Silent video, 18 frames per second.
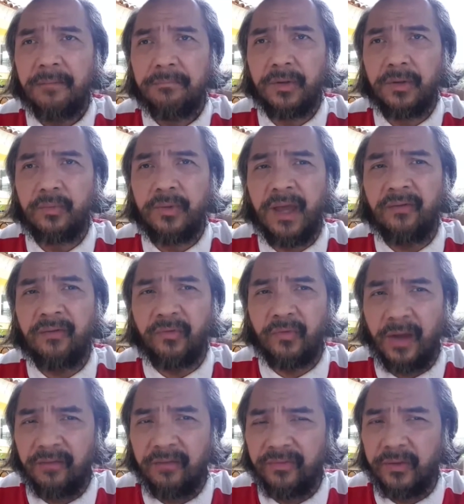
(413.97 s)
but we have
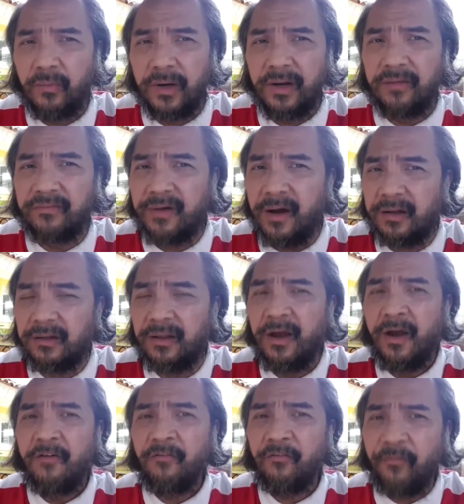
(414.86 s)
to have the word of God
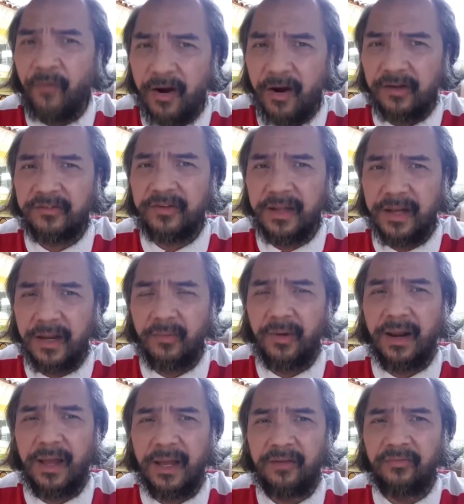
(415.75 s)
first in
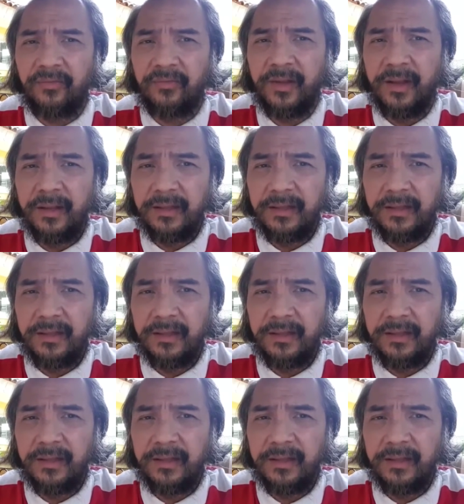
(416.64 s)
our lives.